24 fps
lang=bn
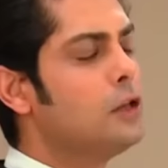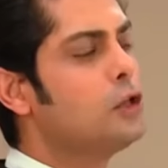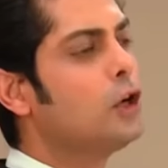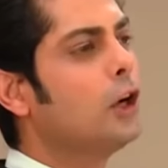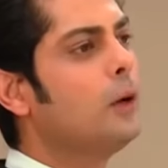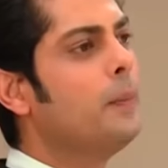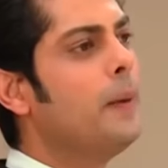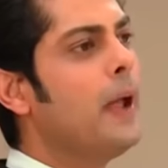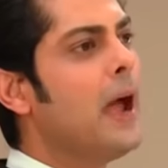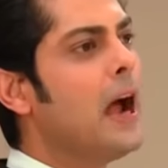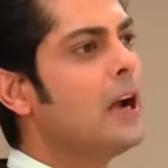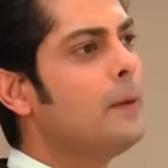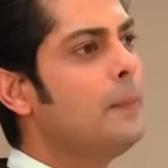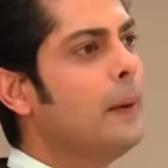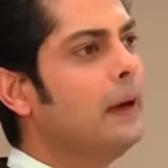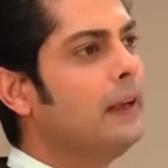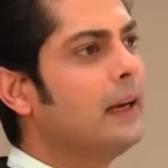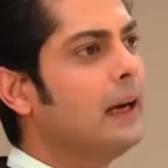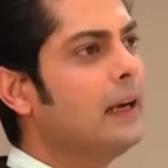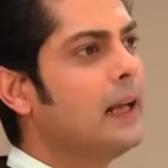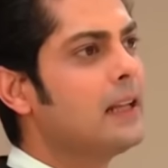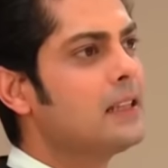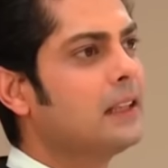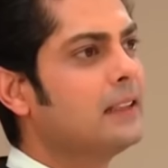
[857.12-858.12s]
ইট শুড বি
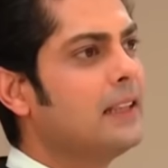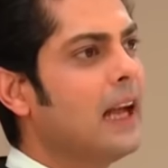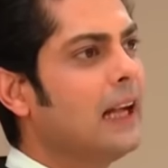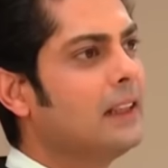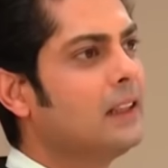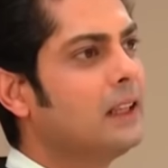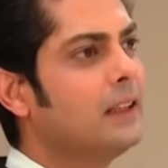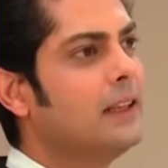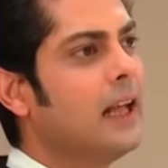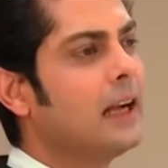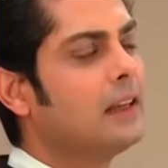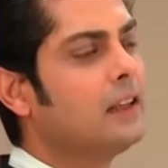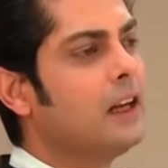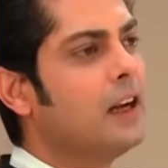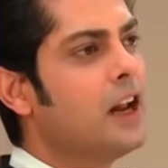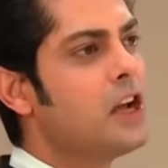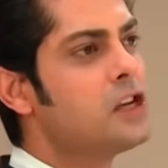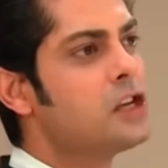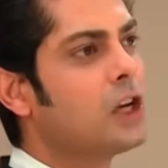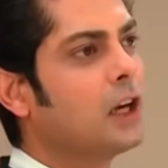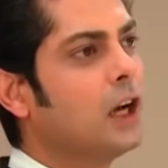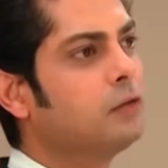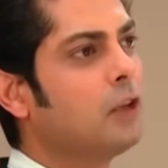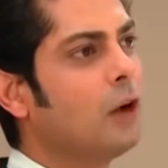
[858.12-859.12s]
অ্যাডমিটেড এস দ্য ডেথ
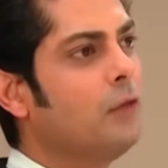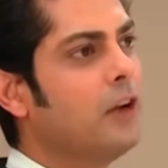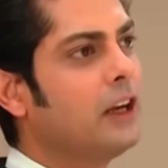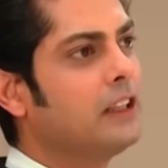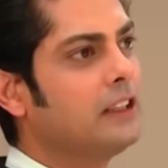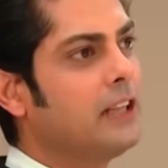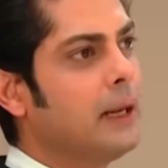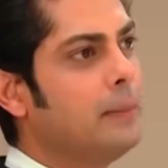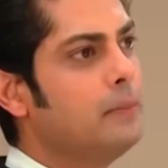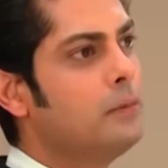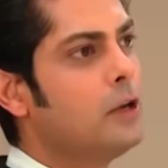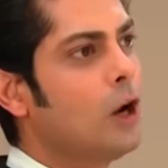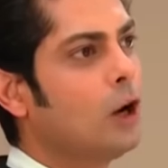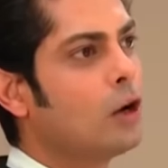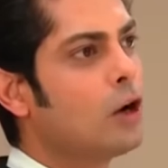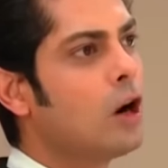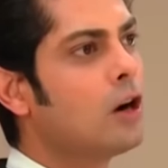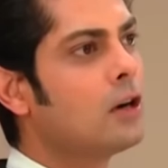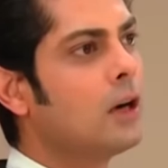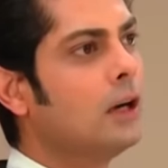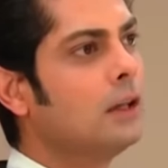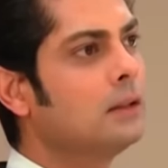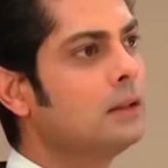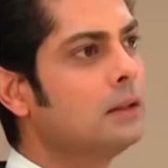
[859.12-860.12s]
ডিক্লারেশন অফ দ্য ভিকটিম
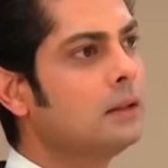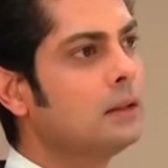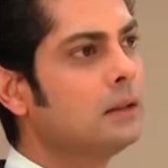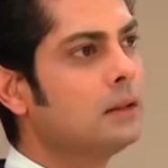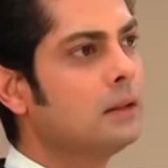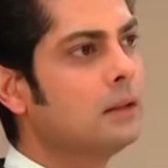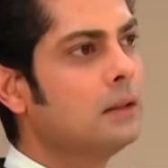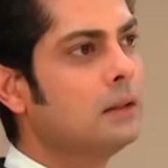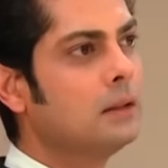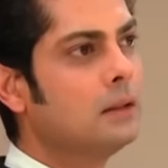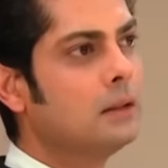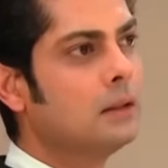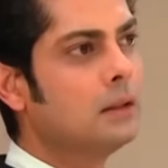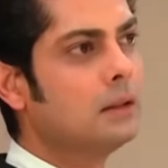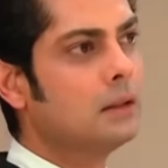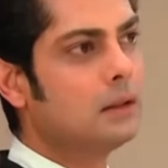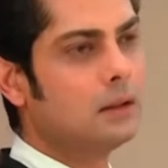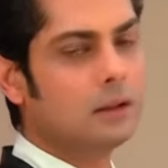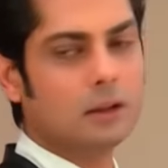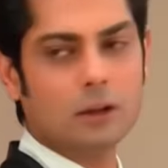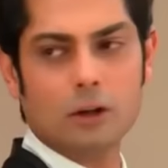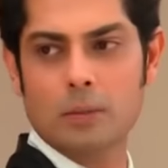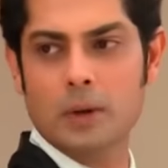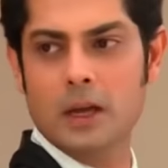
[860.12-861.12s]
ইয়োর অনার
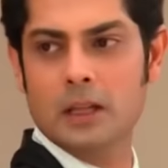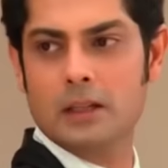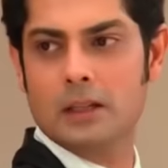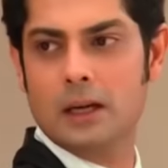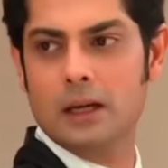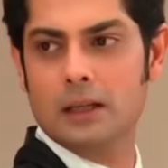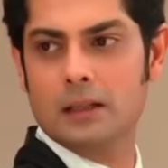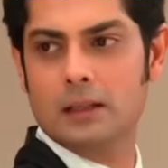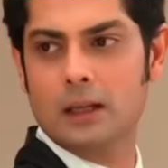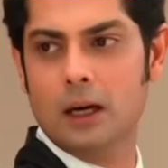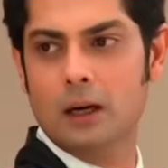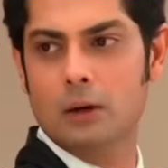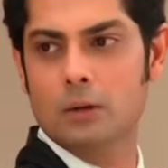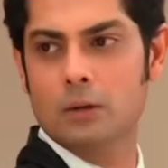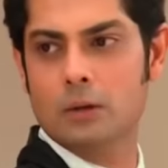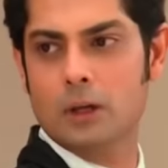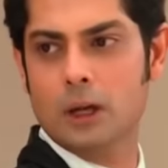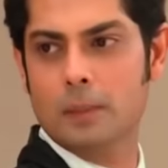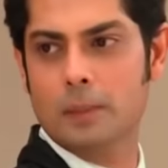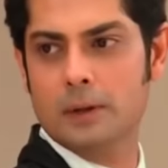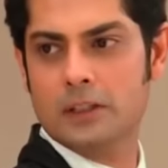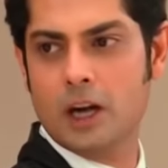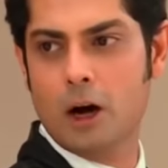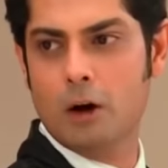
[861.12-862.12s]
আশা করছি যে
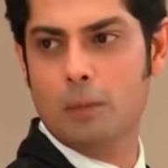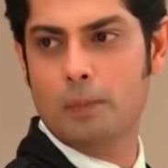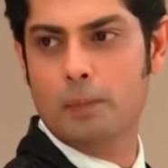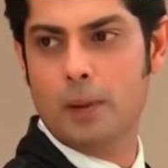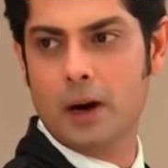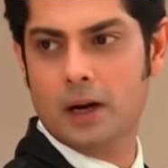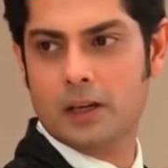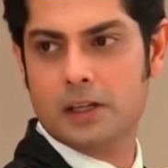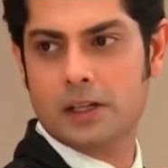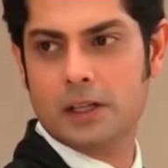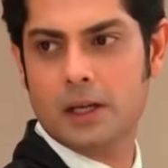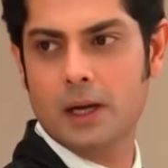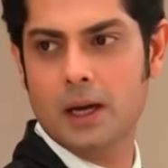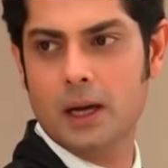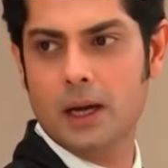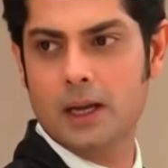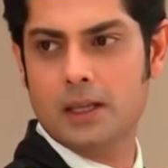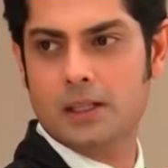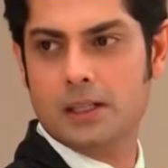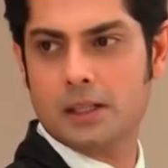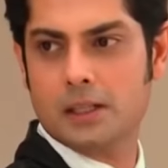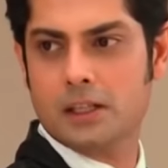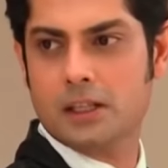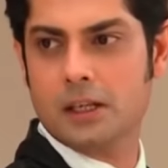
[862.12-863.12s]
ডিফেন্স কাউন্সিল এই
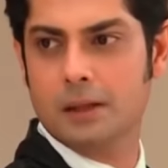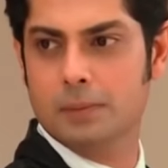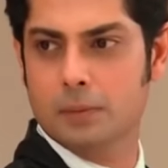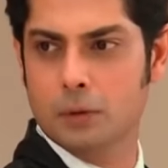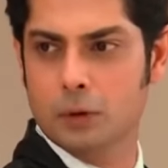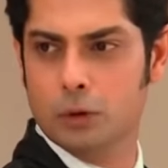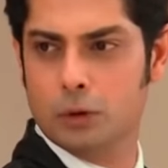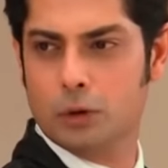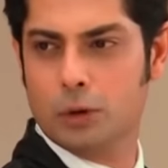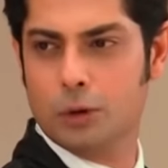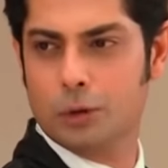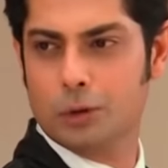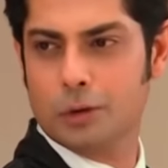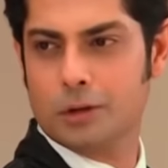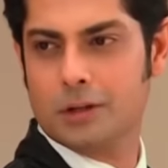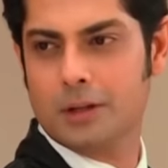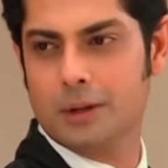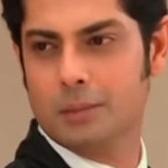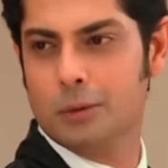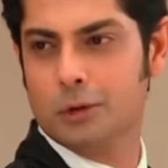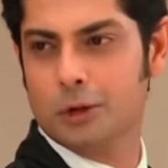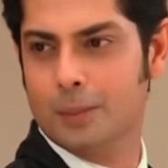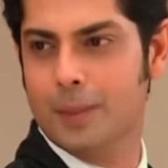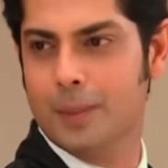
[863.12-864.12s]
প্রমাণটাকে তো প্রমাণ